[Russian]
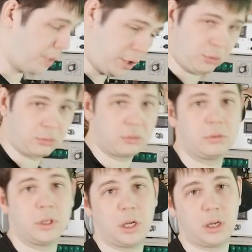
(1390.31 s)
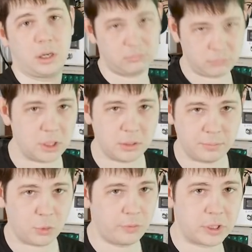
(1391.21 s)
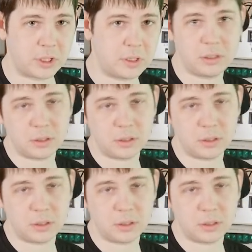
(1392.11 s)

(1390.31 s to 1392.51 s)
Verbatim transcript: пойдут на гип овер 10